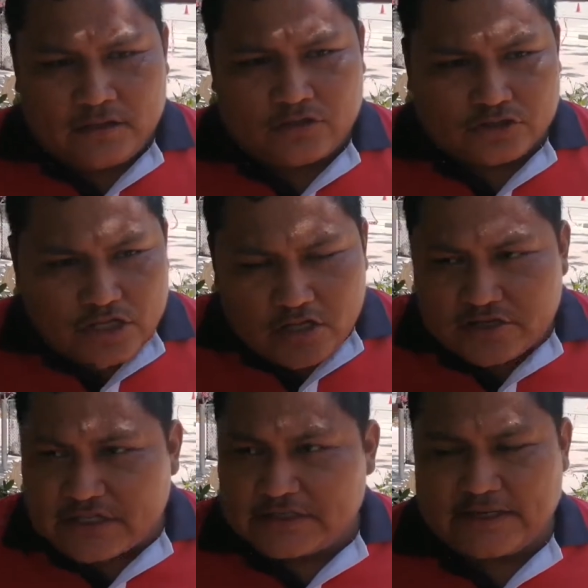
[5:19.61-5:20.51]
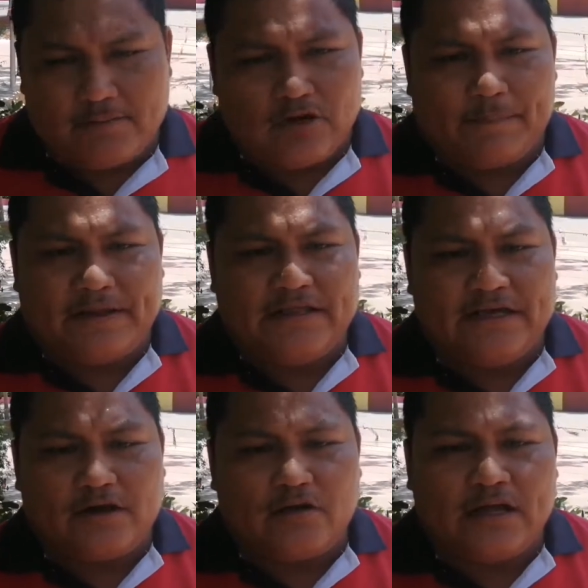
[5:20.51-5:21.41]
con todos los que integramos la
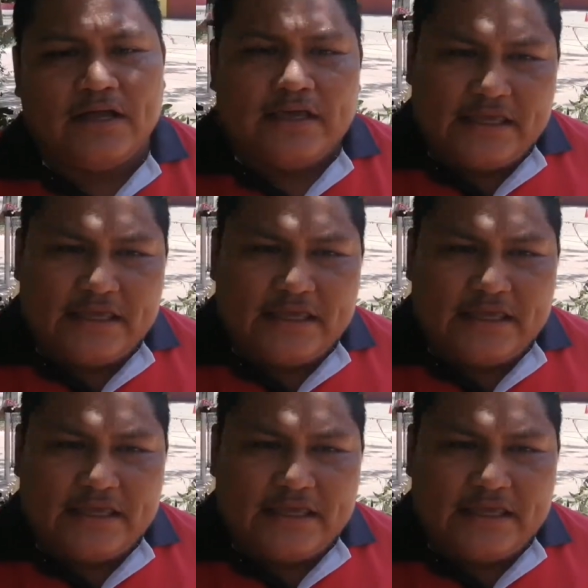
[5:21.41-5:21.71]
planilla roja